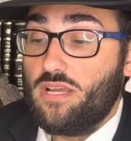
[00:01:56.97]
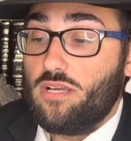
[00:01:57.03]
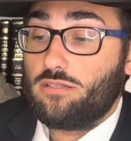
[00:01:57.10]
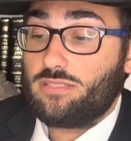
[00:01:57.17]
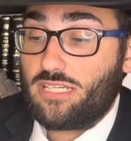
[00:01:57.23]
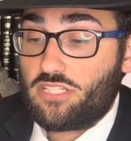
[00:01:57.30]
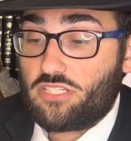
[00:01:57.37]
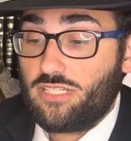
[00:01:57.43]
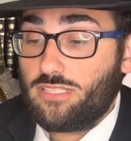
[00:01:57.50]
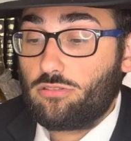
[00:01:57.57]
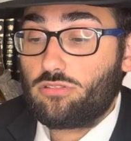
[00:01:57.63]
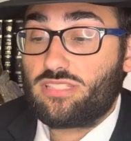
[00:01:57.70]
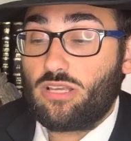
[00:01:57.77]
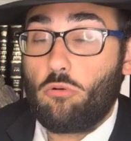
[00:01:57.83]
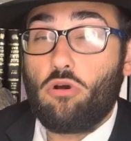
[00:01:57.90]
Está escrito,
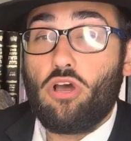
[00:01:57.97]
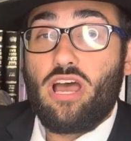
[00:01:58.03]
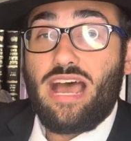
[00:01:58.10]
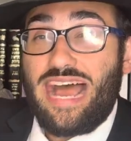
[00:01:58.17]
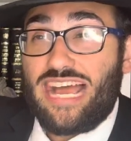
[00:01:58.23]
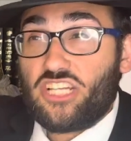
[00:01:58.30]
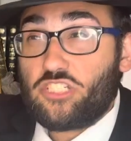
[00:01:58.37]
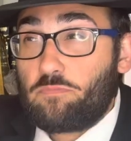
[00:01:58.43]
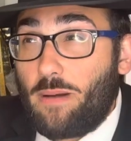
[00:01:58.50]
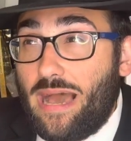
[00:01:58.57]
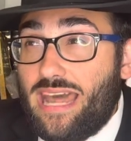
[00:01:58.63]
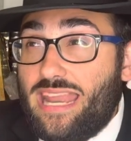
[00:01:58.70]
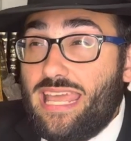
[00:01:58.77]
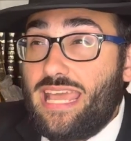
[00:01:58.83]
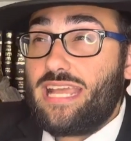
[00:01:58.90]
são as
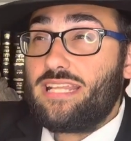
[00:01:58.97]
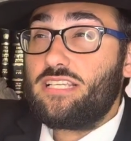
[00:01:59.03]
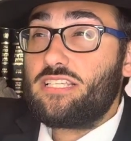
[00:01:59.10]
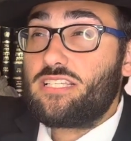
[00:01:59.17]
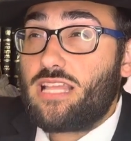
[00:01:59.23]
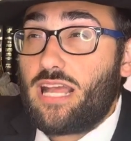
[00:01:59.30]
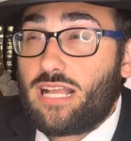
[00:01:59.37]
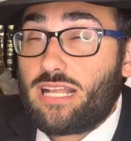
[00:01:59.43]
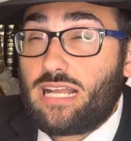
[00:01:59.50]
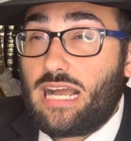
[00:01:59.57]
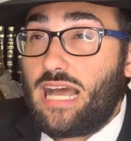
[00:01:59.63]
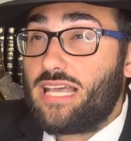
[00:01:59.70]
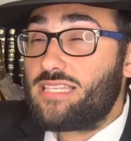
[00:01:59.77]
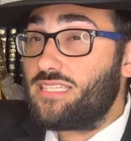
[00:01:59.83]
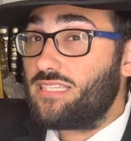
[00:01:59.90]
paredes da
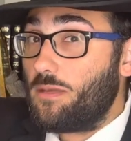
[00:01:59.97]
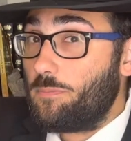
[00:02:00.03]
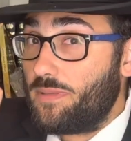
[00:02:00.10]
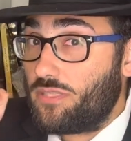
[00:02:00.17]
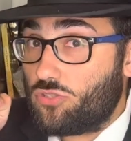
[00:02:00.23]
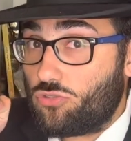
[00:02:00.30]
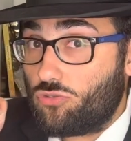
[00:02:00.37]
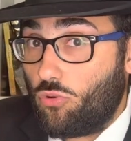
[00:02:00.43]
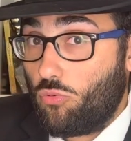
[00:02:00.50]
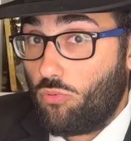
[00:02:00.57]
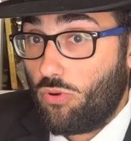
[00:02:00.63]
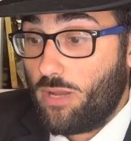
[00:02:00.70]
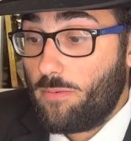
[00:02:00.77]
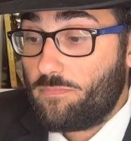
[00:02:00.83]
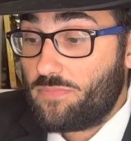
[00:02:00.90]
casa da
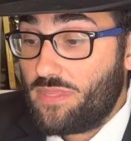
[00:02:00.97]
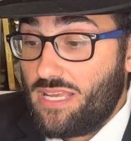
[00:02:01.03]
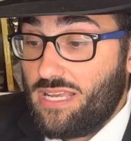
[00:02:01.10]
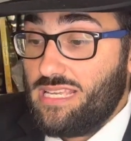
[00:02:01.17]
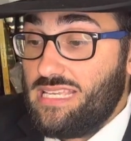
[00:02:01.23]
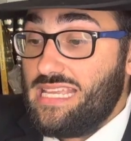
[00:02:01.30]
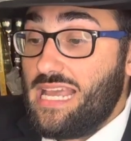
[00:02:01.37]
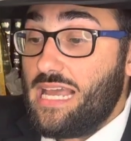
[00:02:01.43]
pessoa e